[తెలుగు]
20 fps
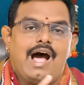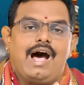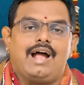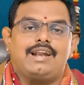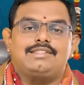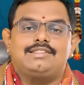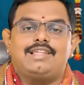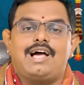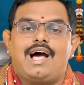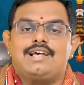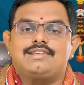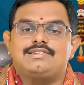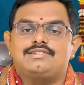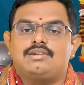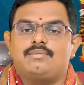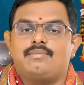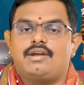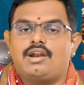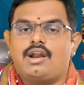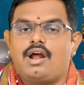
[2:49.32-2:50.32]

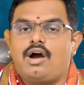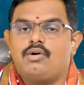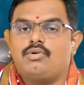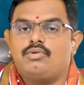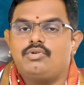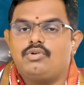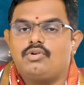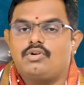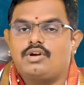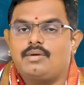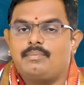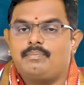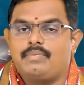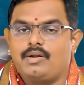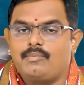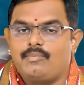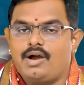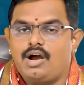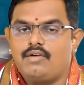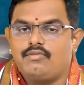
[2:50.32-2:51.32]
అర్ధాష్టమ రాహు యొక్క
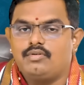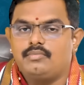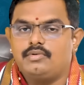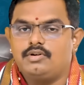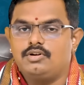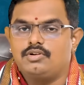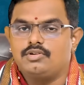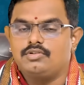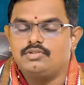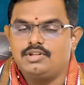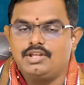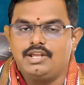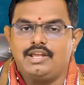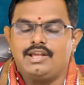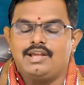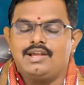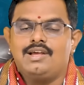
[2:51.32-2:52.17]
ప్రభావం ఉంటుంది